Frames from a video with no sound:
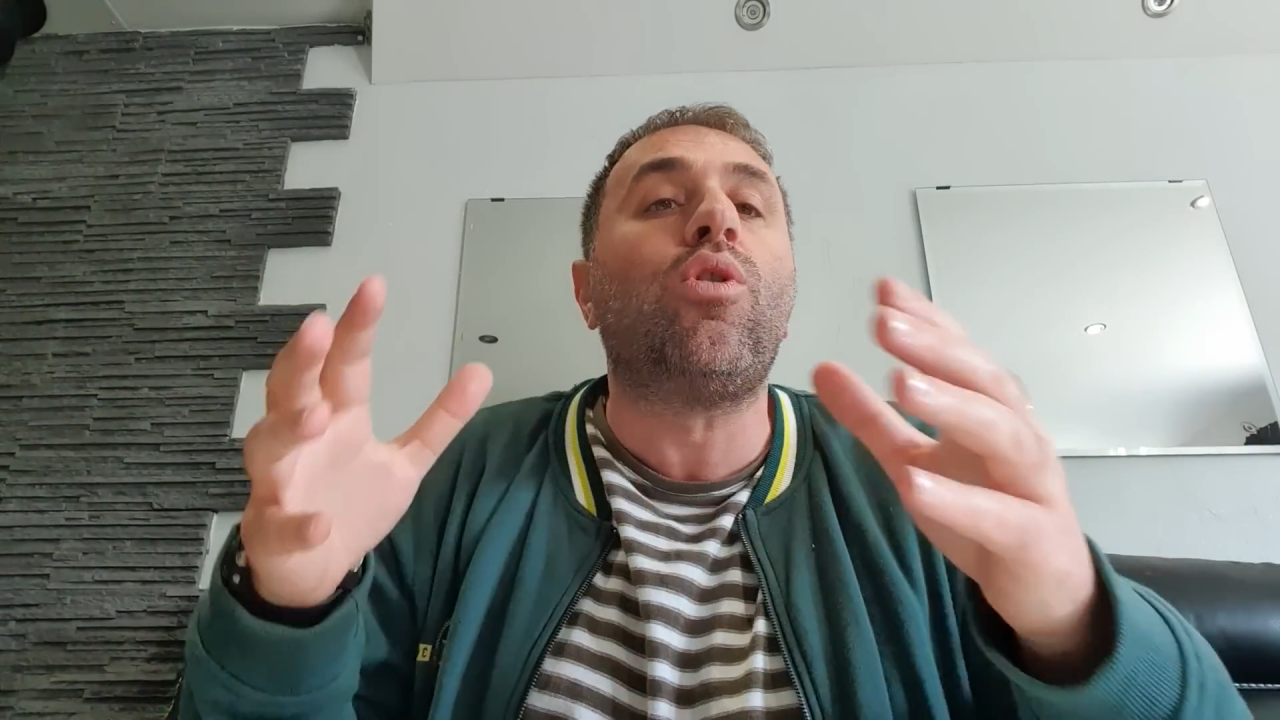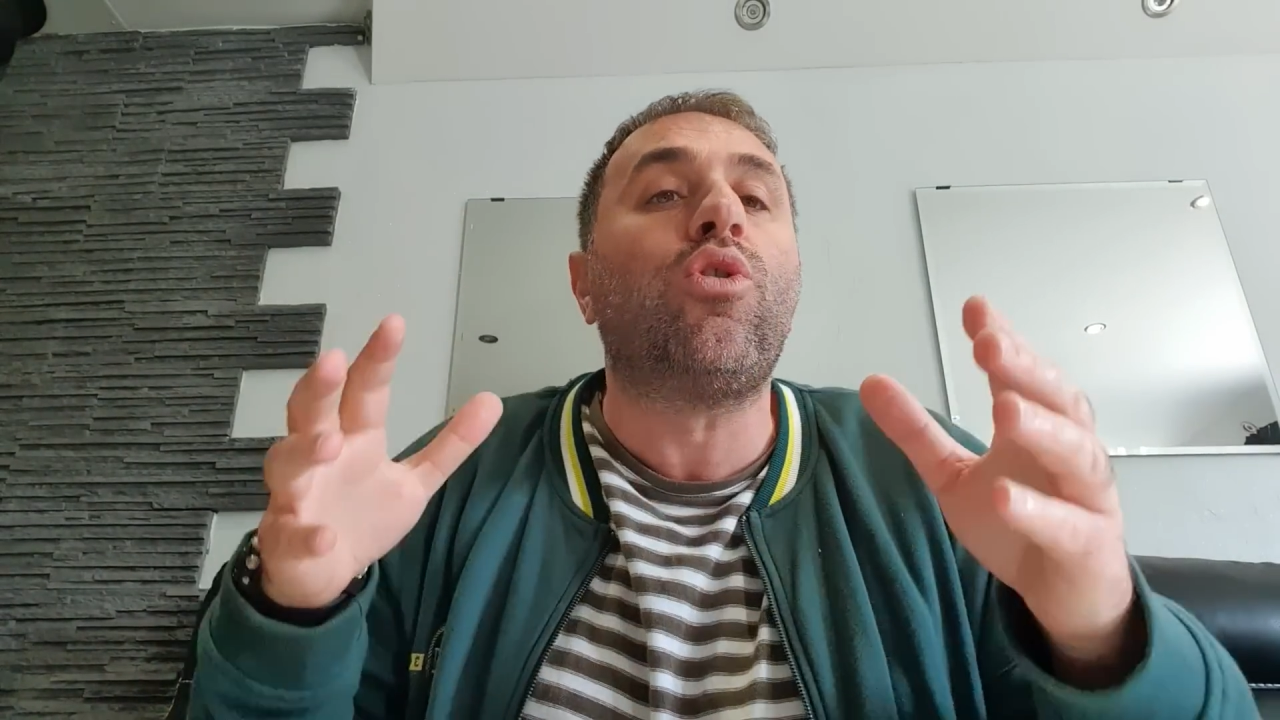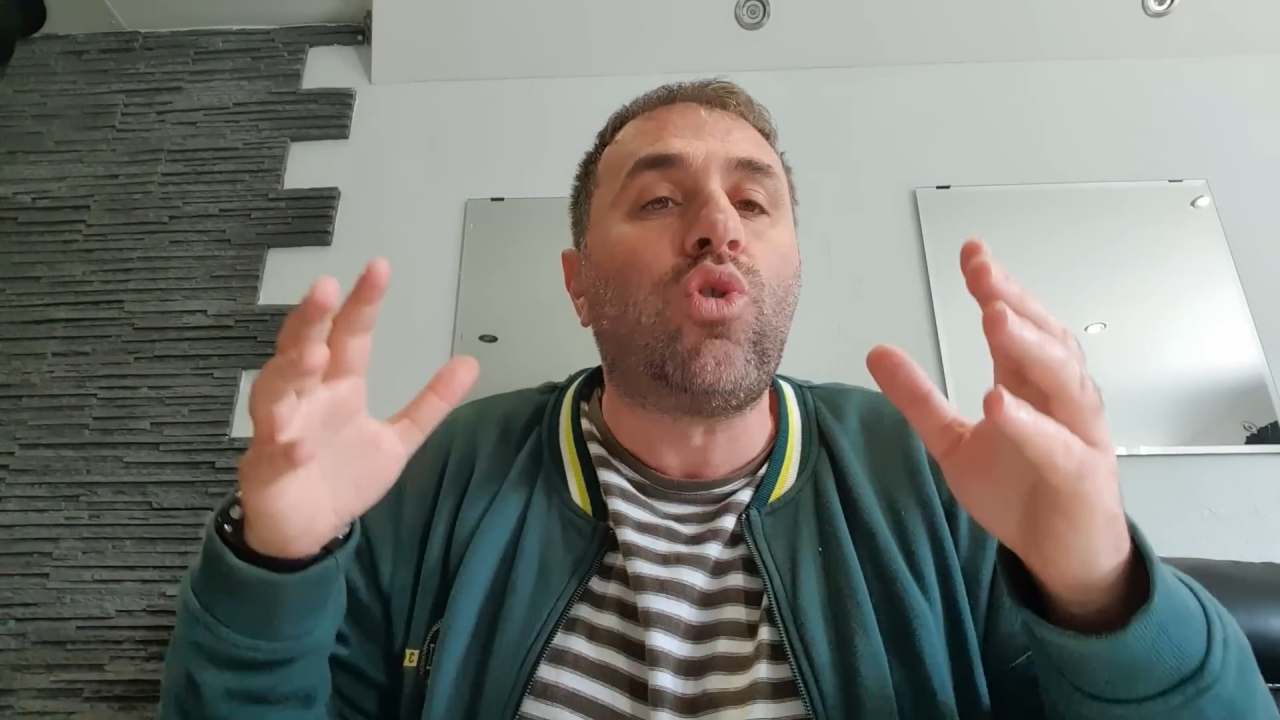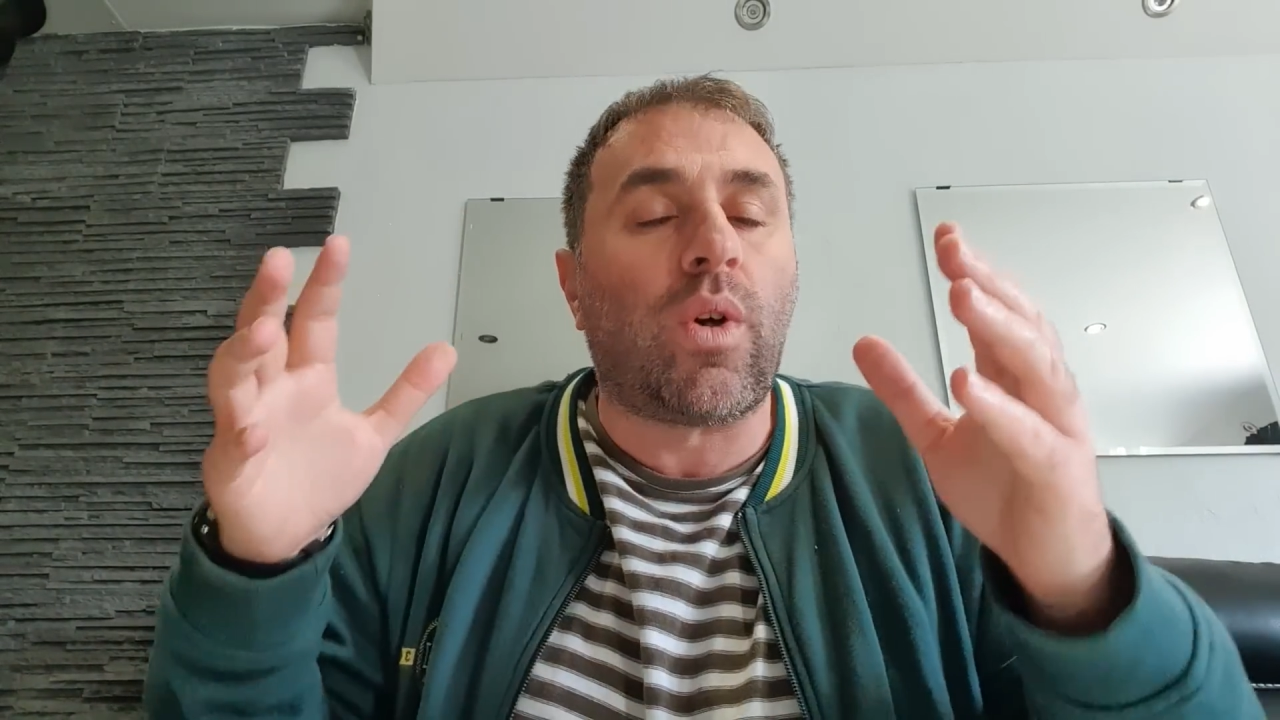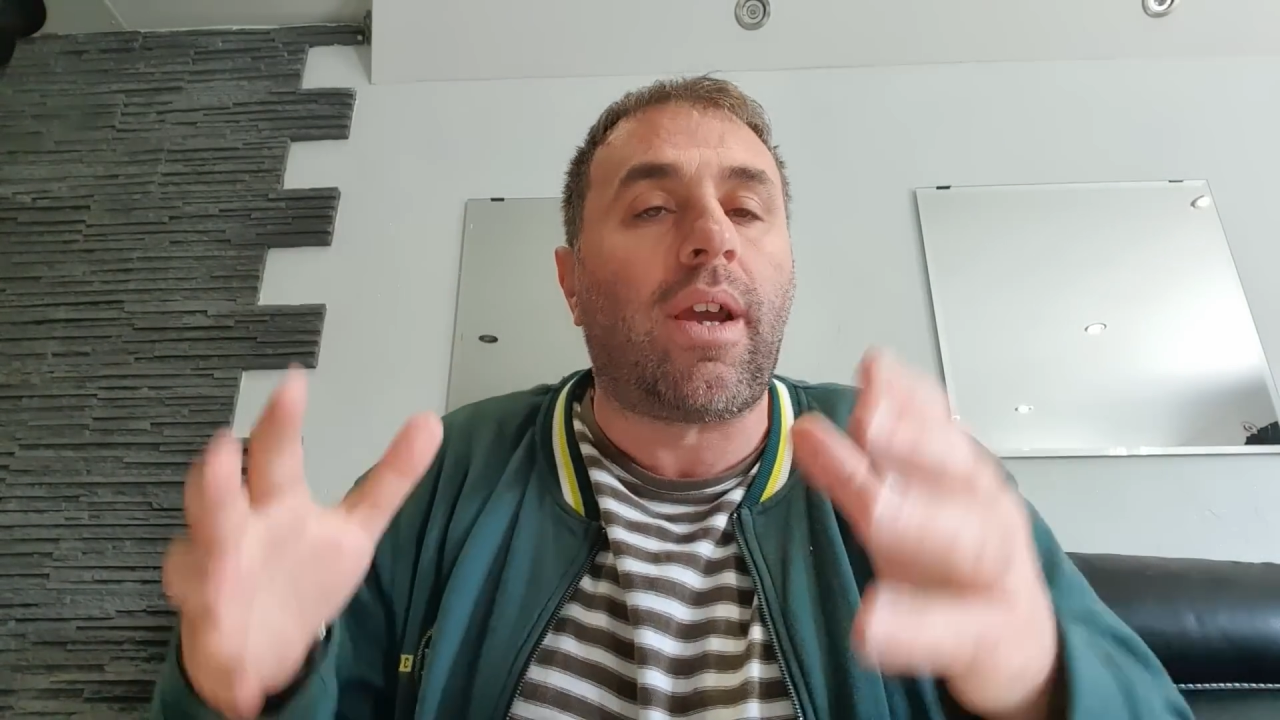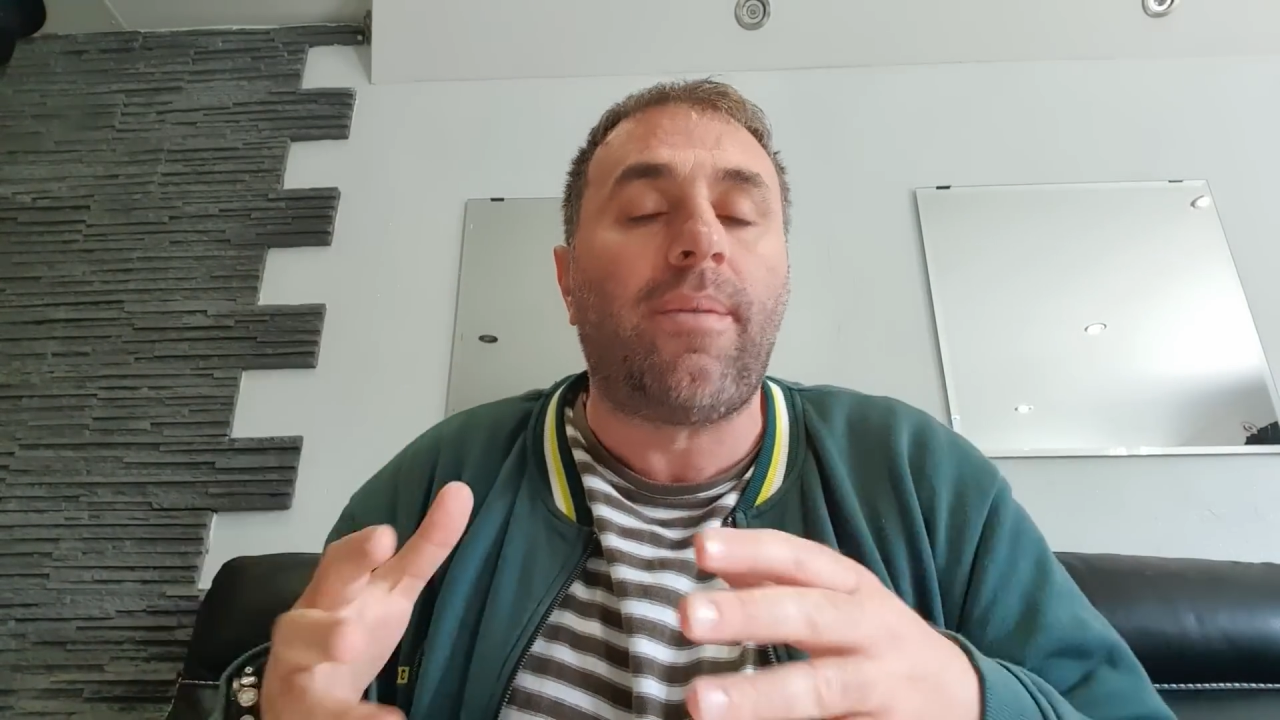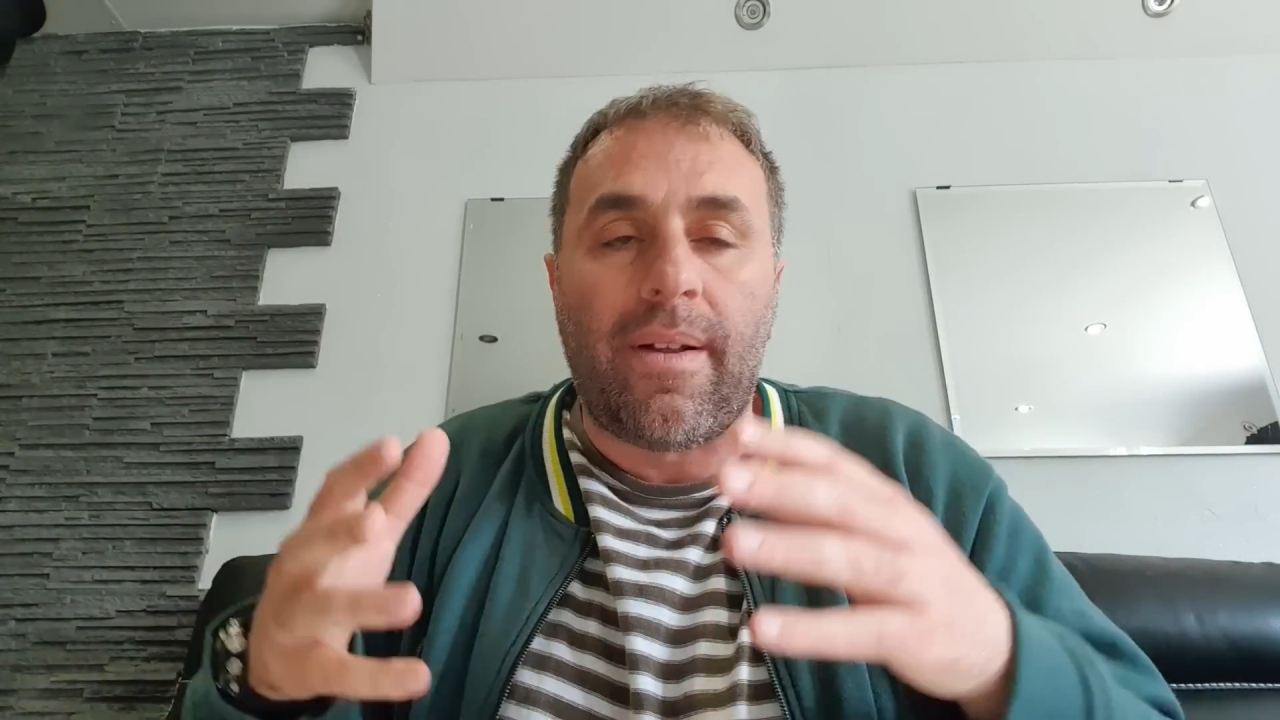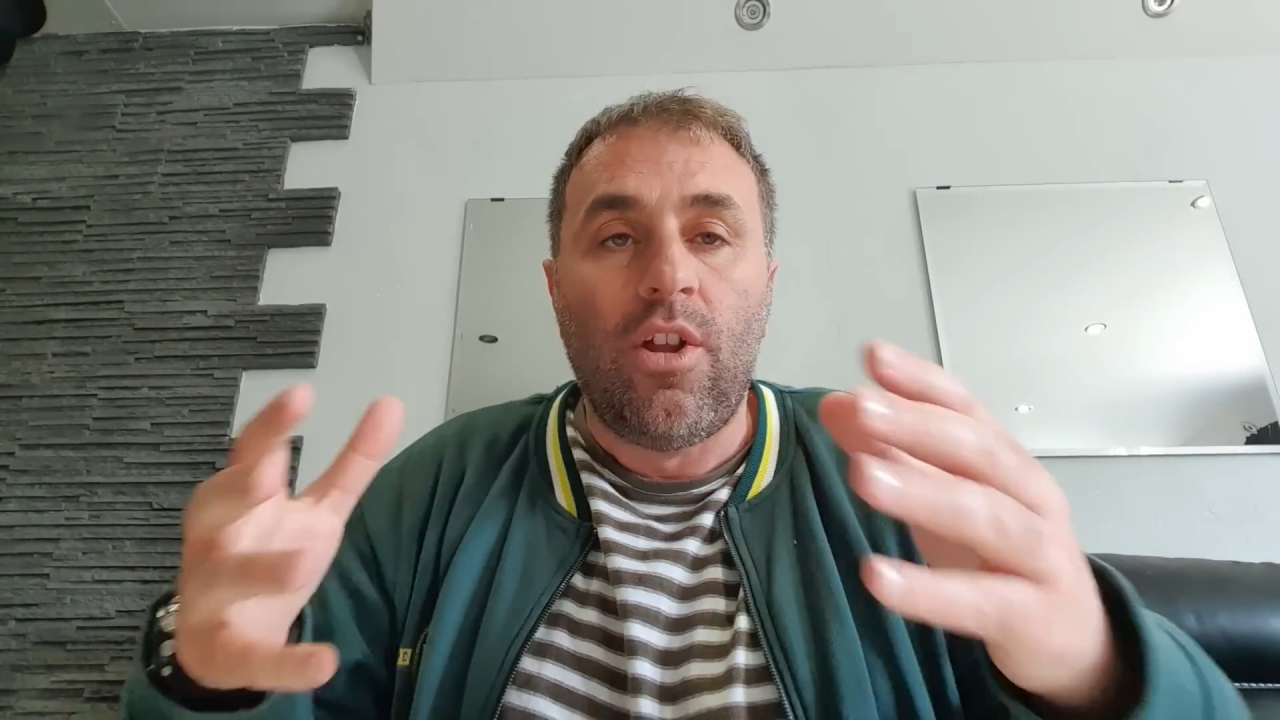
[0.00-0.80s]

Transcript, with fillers: longue durée.